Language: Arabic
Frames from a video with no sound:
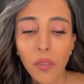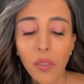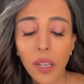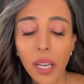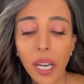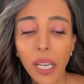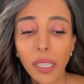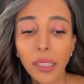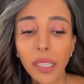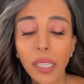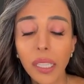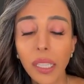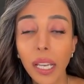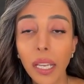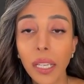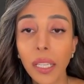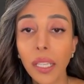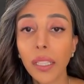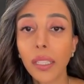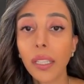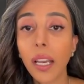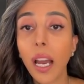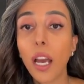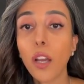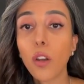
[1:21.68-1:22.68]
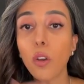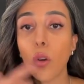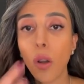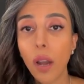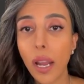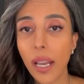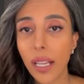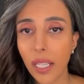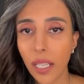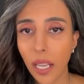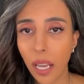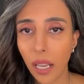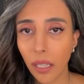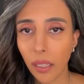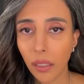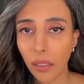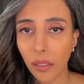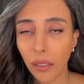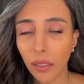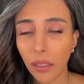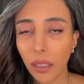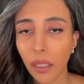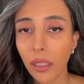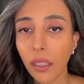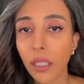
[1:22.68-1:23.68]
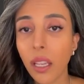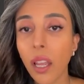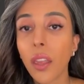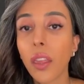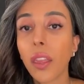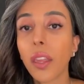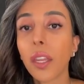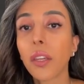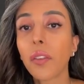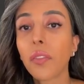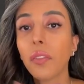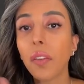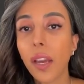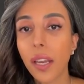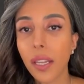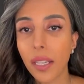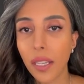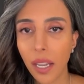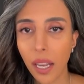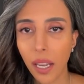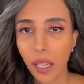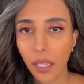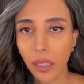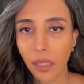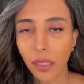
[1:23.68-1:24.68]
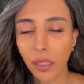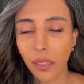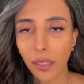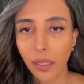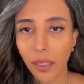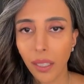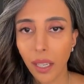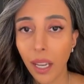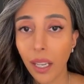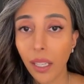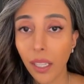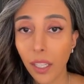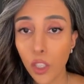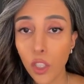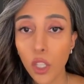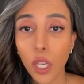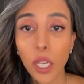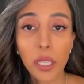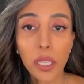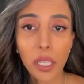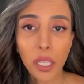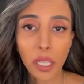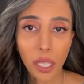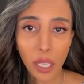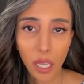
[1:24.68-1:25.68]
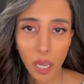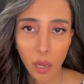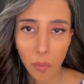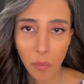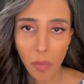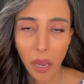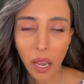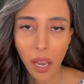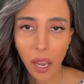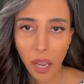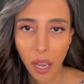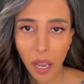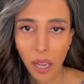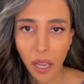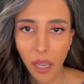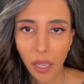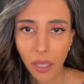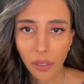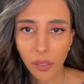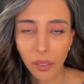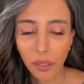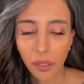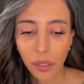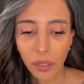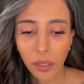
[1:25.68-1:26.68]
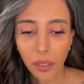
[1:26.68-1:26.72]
فراح تلقى ان التحرر اسهل التنظيف اسهل على الشخص اللي كان معاه احد